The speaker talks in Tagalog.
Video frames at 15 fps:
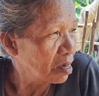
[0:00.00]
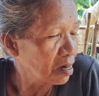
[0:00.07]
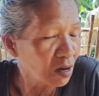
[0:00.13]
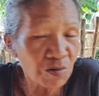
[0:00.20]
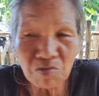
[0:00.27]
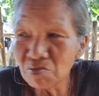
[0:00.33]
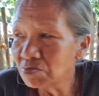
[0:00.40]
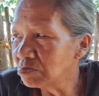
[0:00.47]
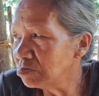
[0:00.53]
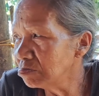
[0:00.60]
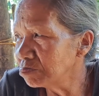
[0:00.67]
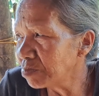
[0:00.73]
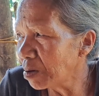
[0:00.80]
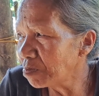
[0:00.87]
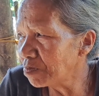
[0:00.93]

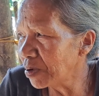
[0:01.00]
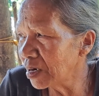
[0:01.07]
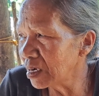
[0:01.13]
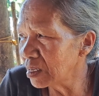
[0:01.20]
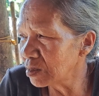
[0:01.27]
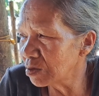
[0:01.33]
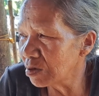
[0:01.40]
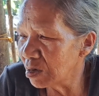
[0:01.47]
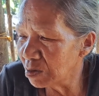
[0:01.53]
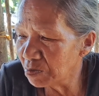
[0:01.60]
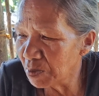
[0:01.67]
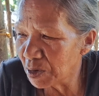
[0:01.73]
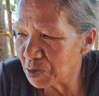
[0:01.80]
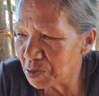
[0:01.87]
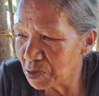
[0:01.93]
Kung pagpirito lang
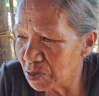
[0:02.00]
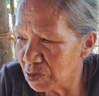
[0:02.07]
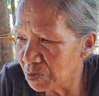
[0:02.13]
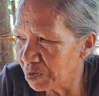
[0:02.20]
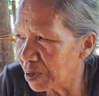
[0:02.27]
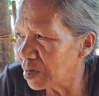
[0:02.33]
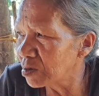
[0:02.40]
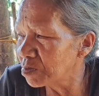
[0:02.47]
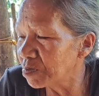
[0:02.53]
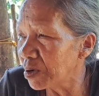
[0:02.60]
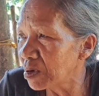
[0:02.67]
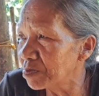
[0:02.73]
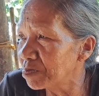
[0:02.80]
marunong, pero pag